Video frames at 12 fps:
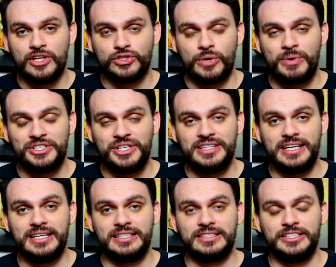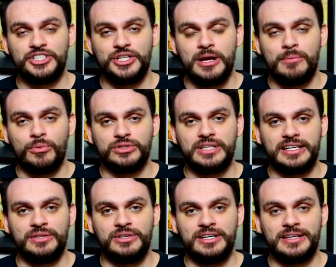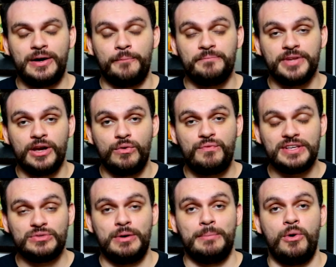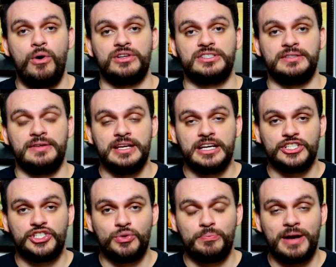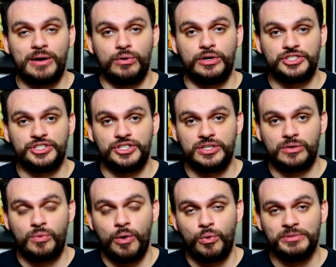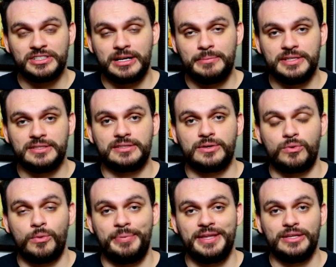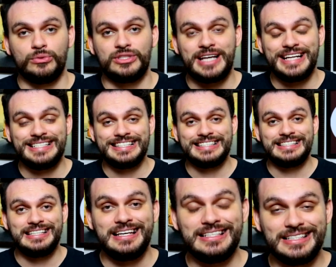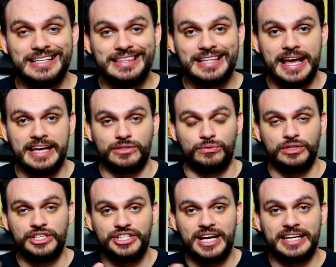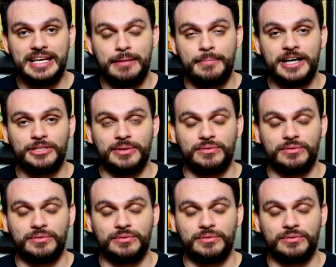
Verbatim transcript: Só que eu achei interessante mostrar aqui no canal. Eu vou fazer um unboxing de um pacote de com algumas camisas que eu comprei do site CZ10. Eu vou deixar aqui abaixo para